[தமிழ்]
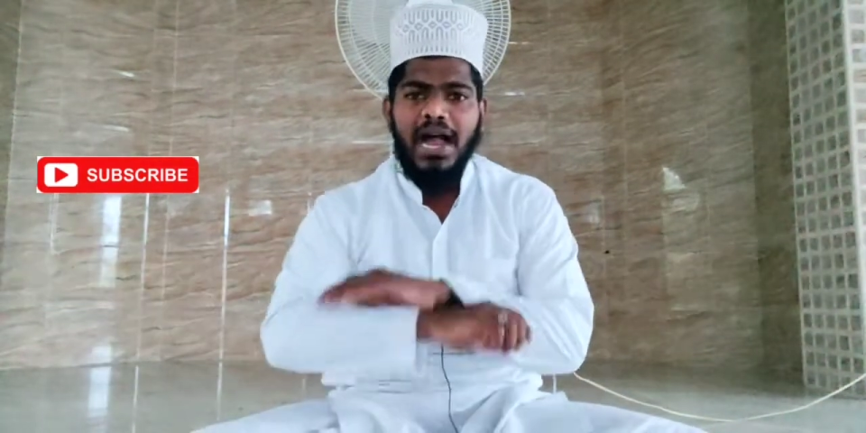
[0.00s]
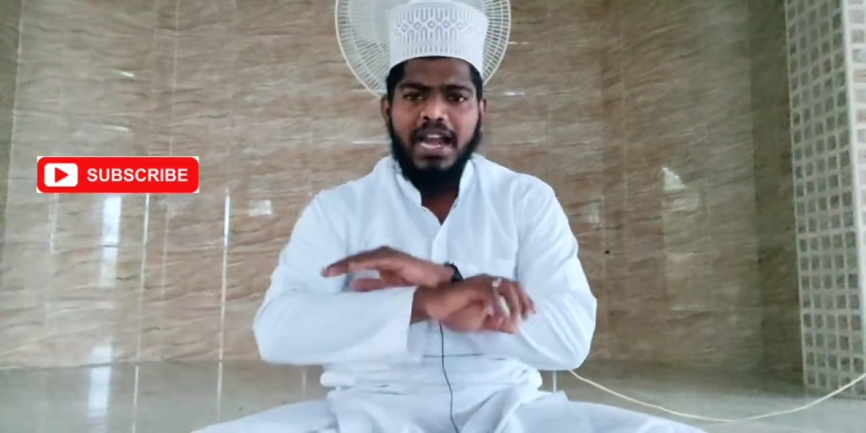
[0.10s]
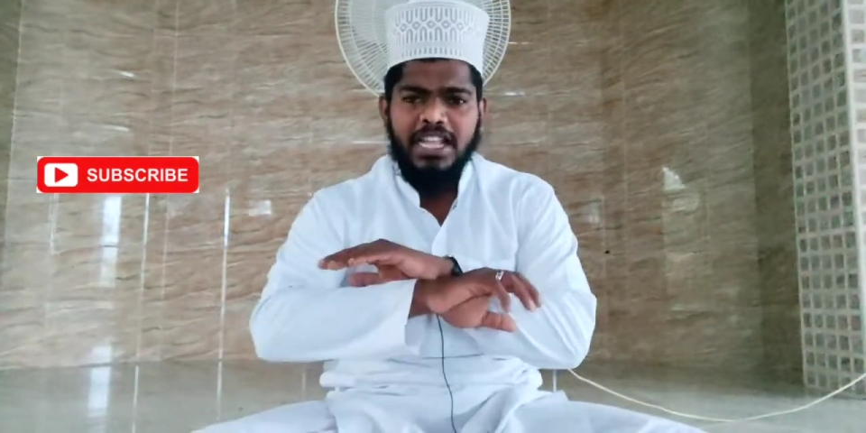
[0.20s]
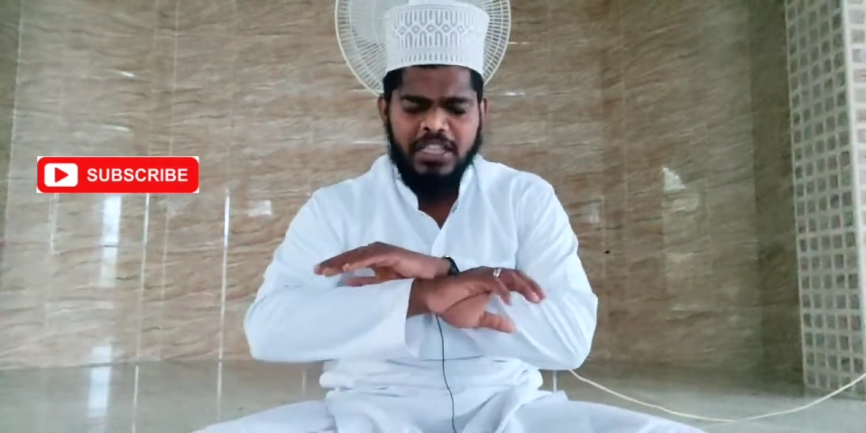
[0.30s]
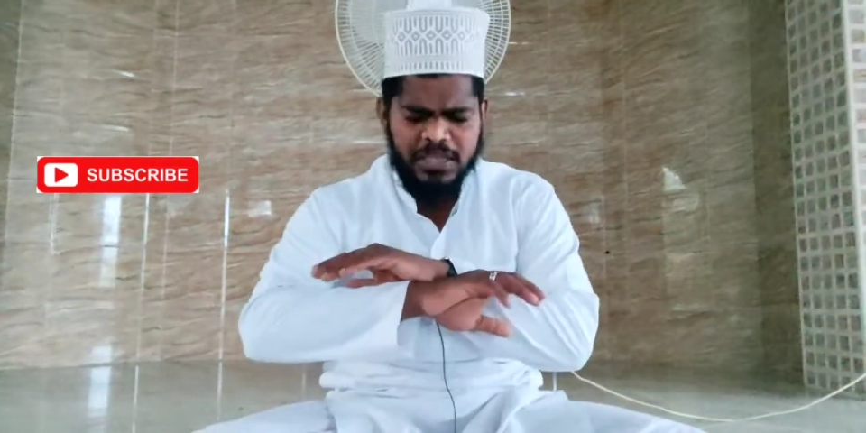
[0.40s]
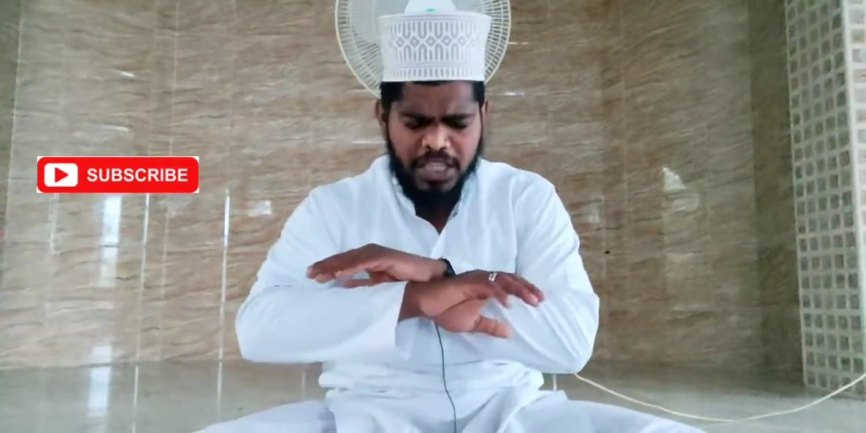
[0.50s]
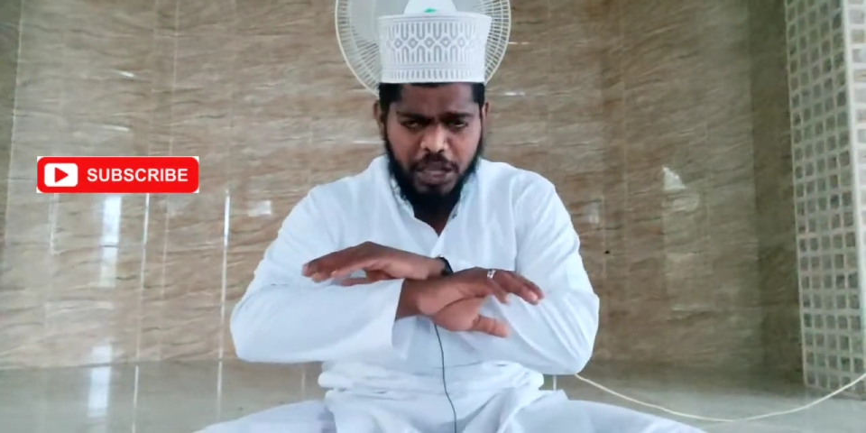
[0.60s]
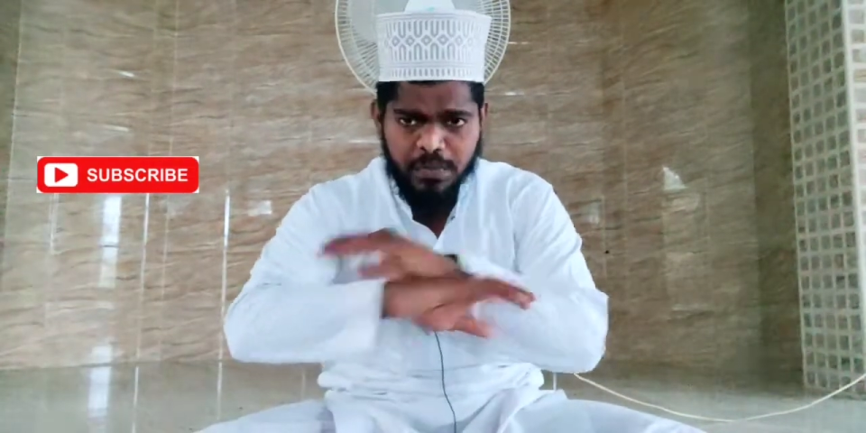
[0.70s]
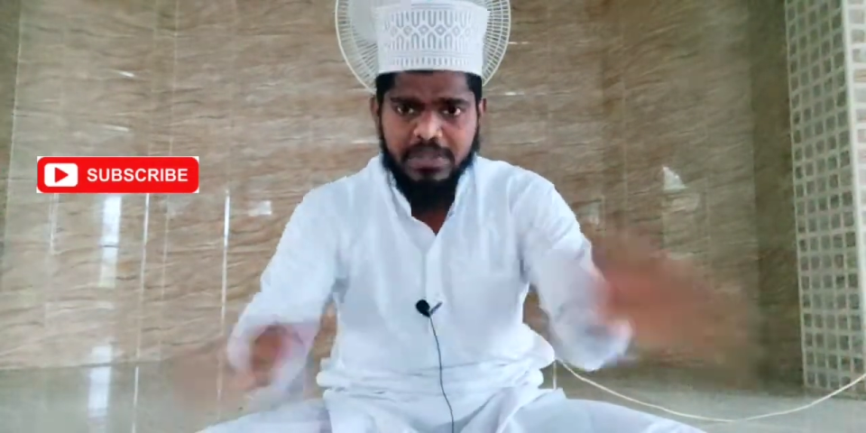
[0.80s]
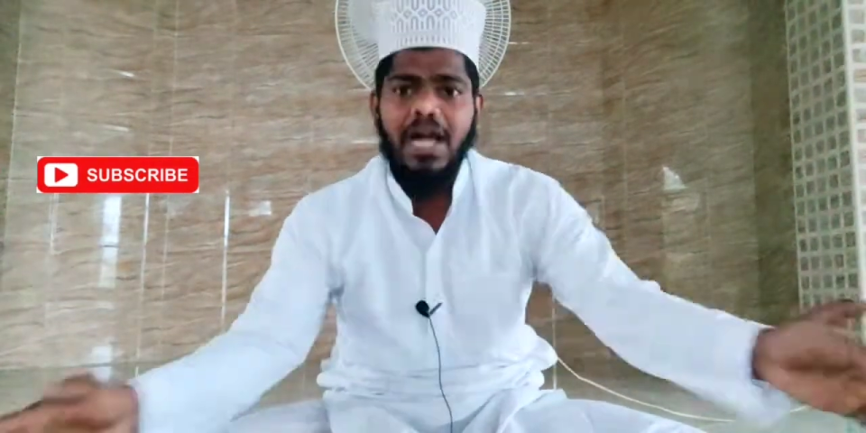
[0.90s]

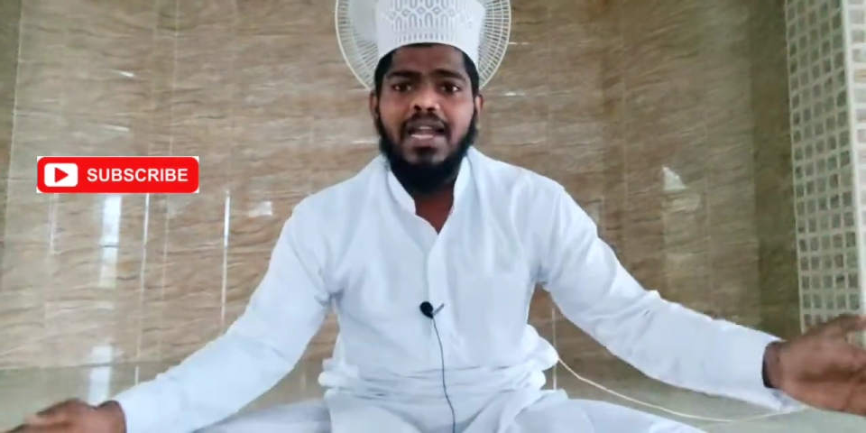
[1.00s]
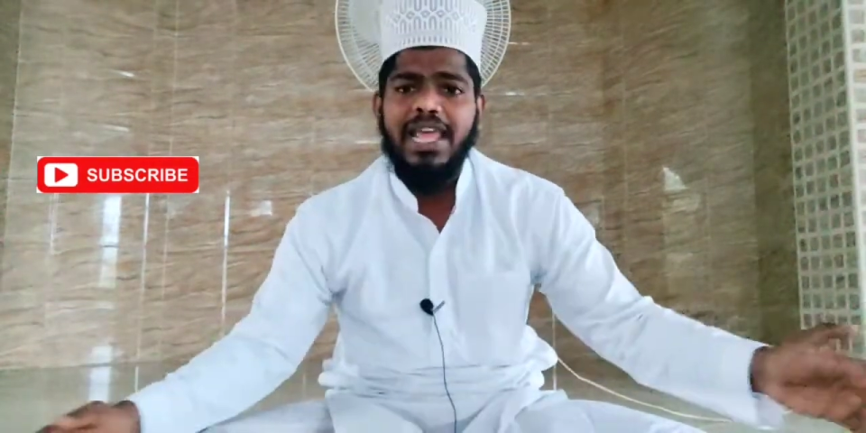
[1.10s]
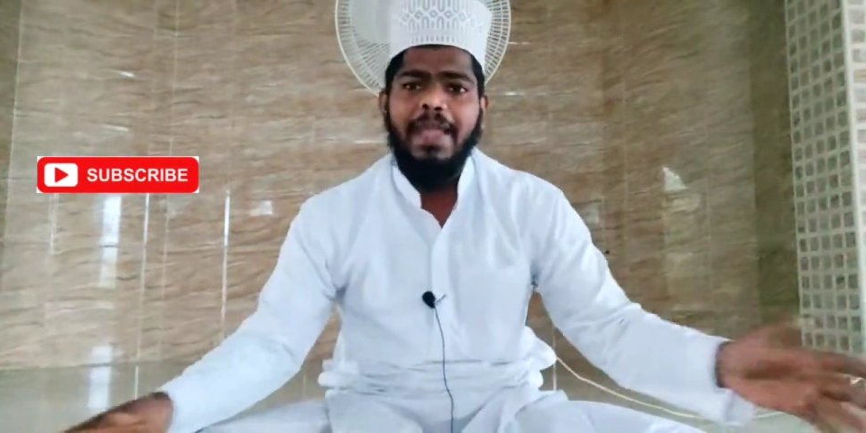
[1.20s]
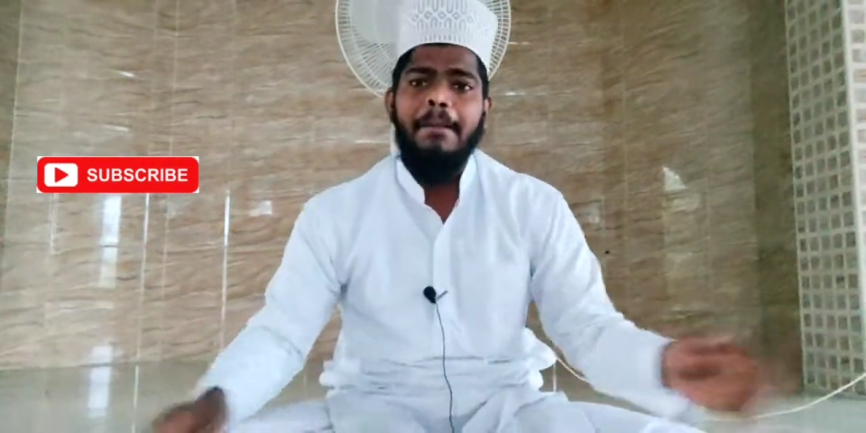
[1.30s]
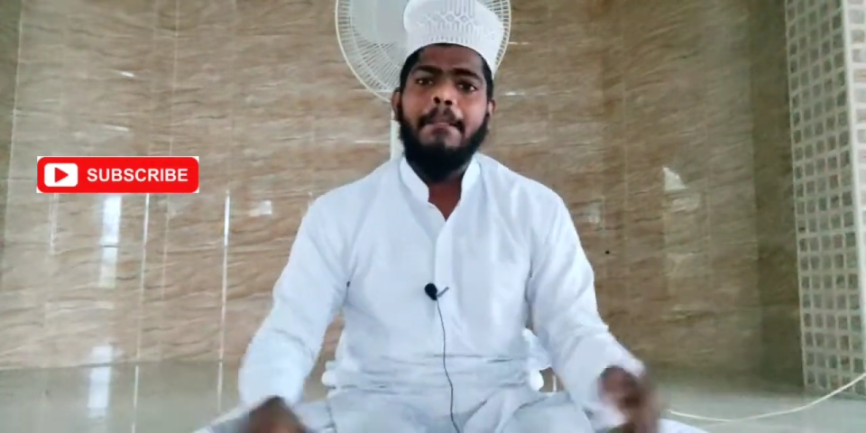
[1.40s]
அனைத்தையும் தாண்டி